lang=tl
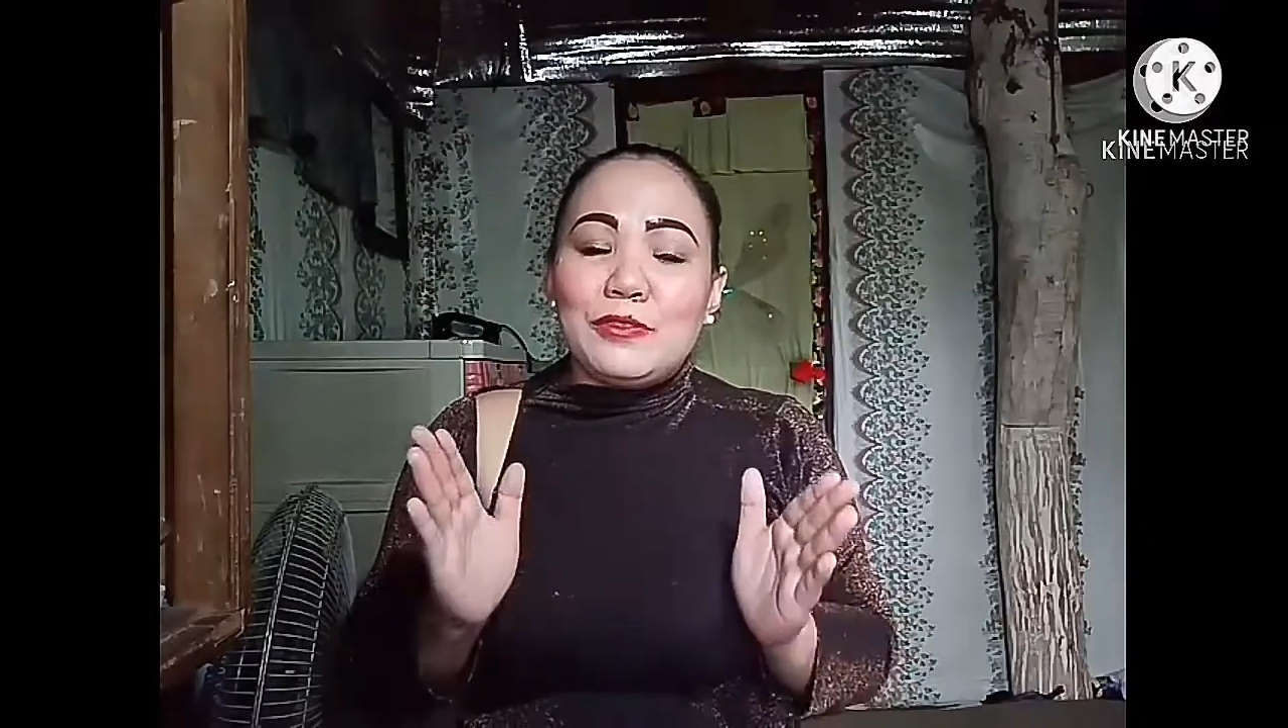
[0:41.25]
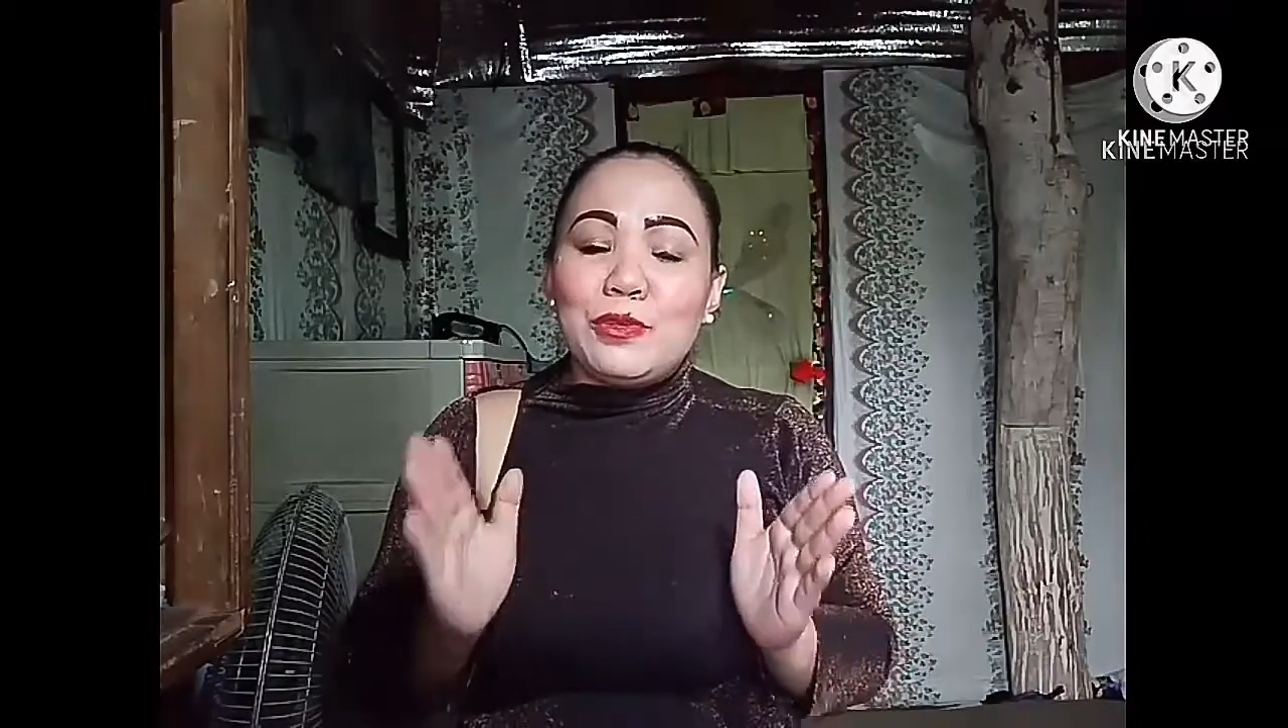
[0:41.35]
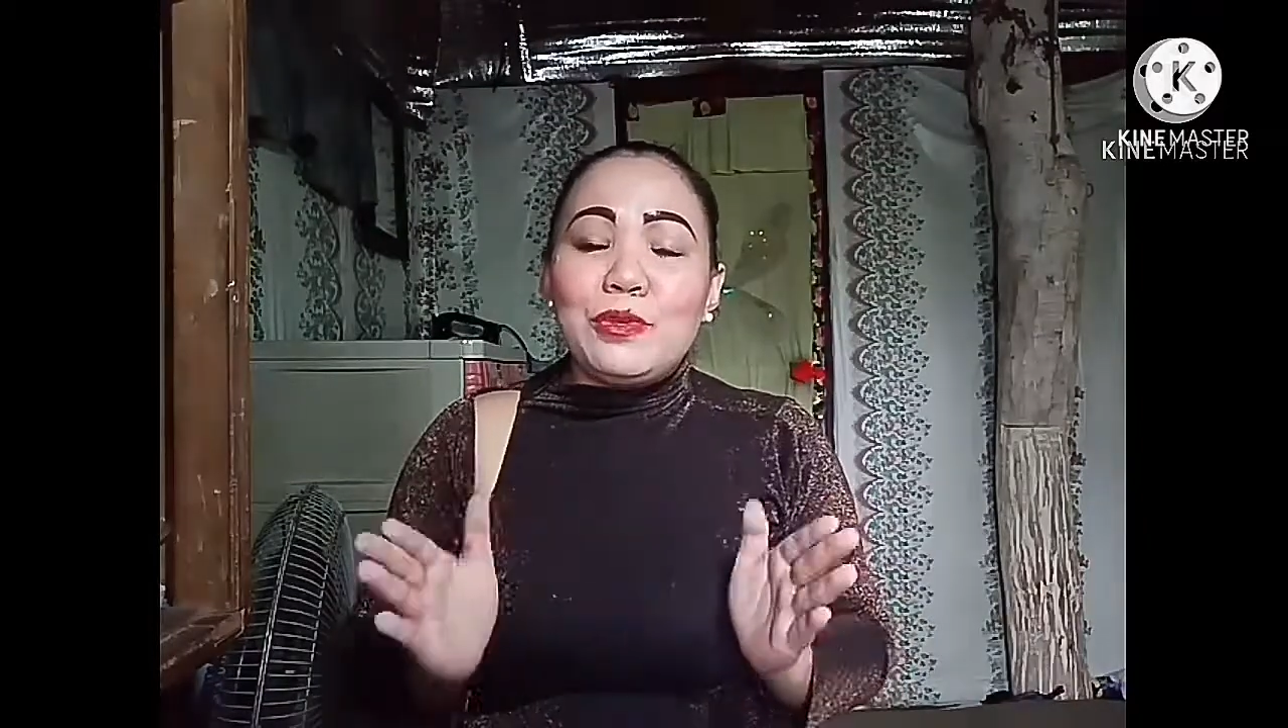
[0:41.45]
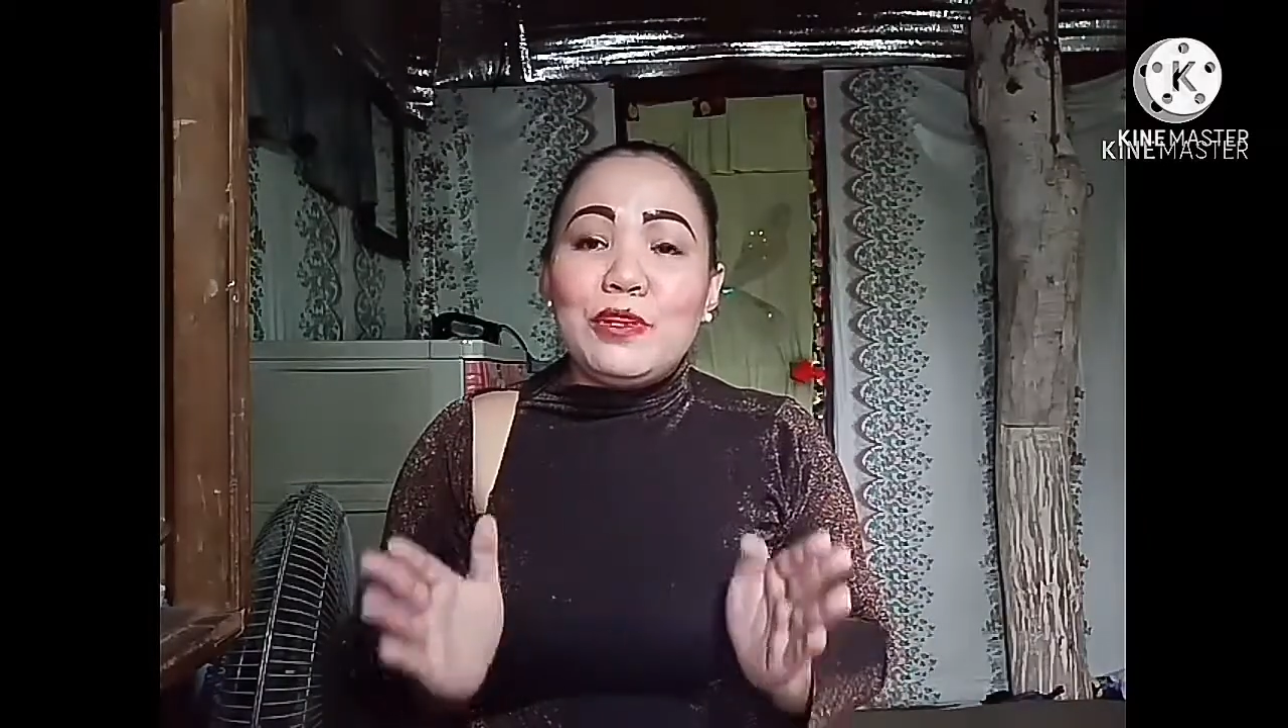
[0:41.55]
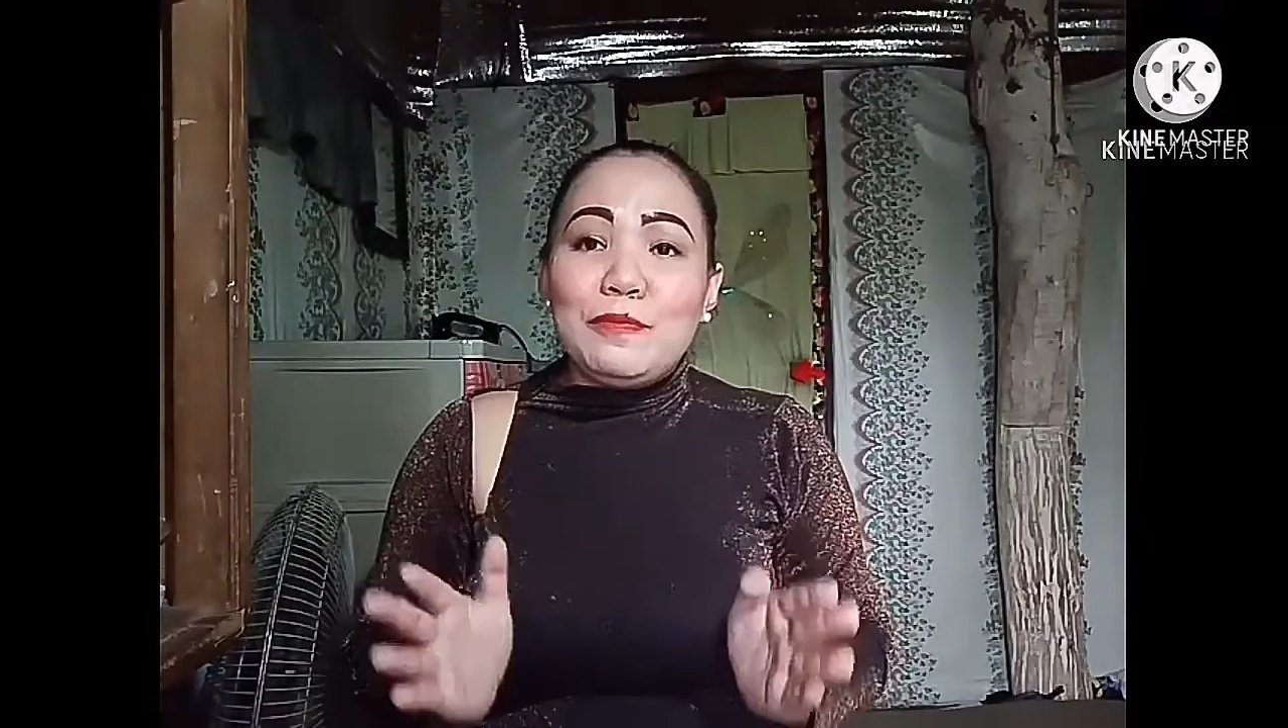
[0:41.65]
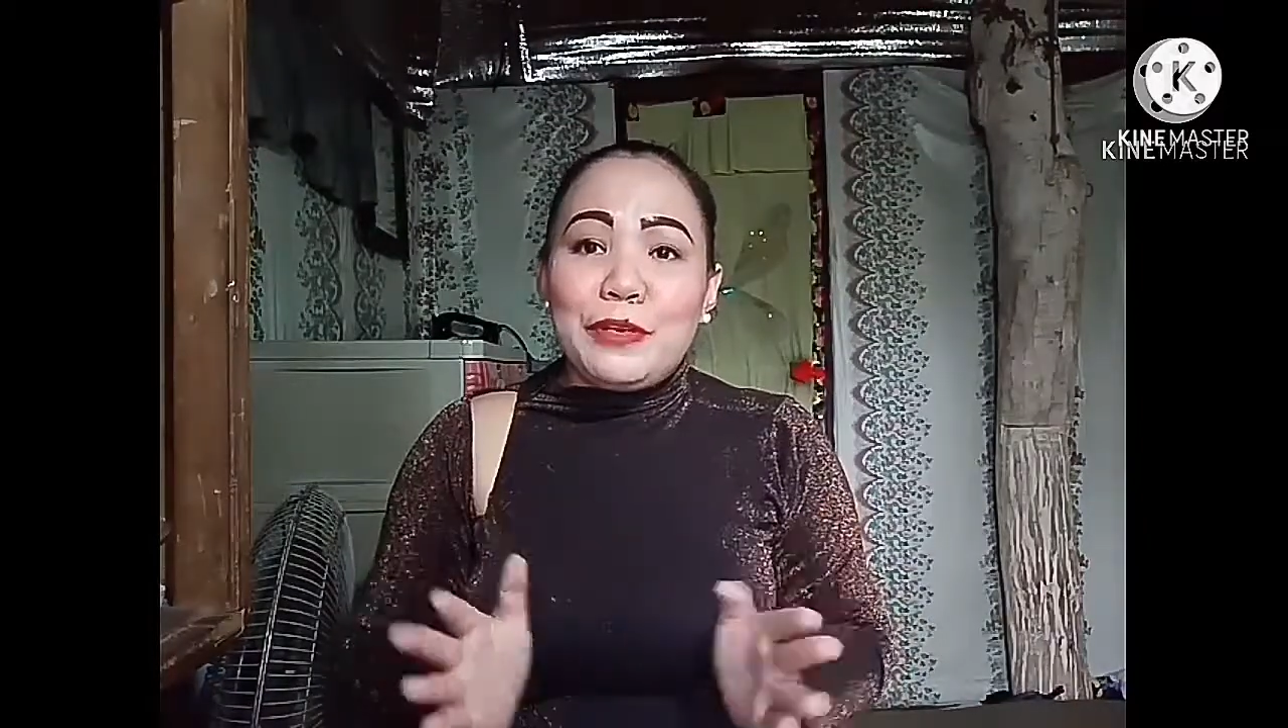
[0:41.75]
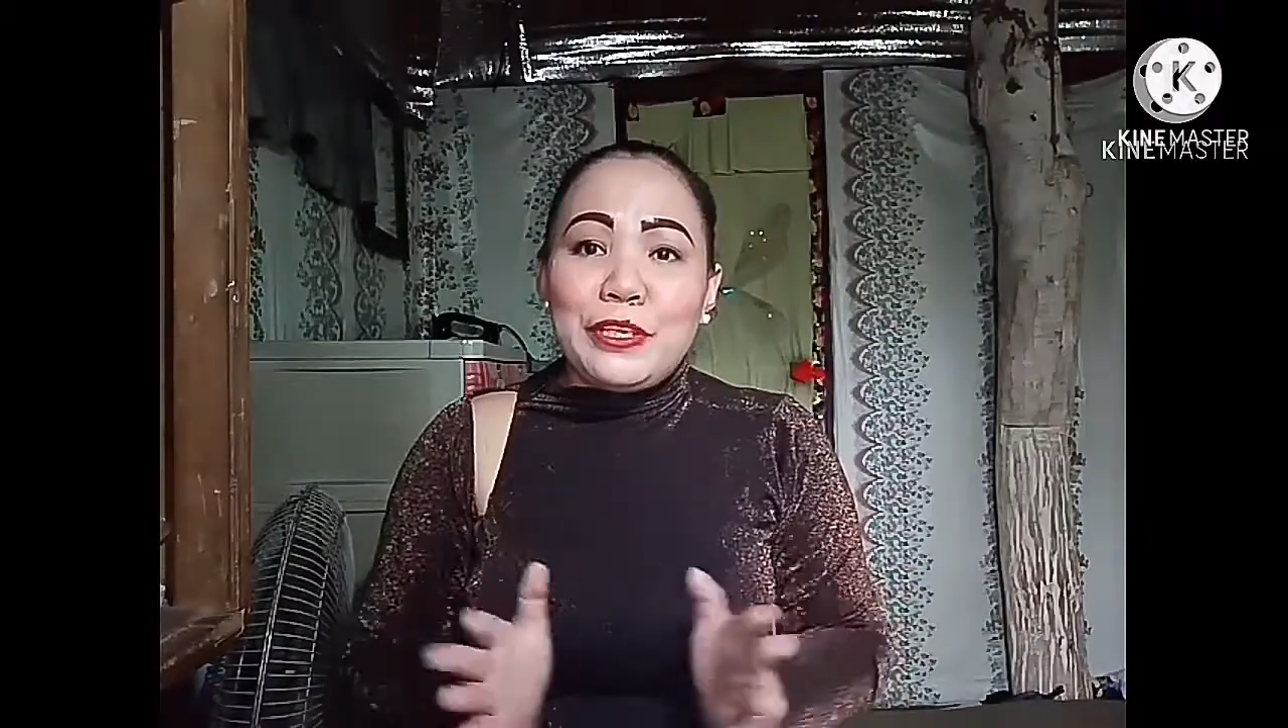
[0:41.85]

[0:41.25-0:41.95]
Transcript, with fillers: tungkol po